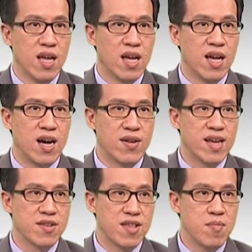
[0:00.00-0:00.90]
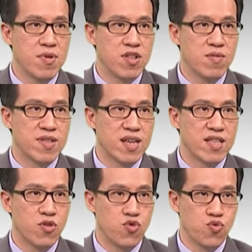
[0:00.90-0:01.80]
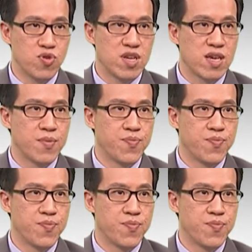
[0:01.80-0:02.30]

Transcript: 好，那 assembly 基本上是要主译，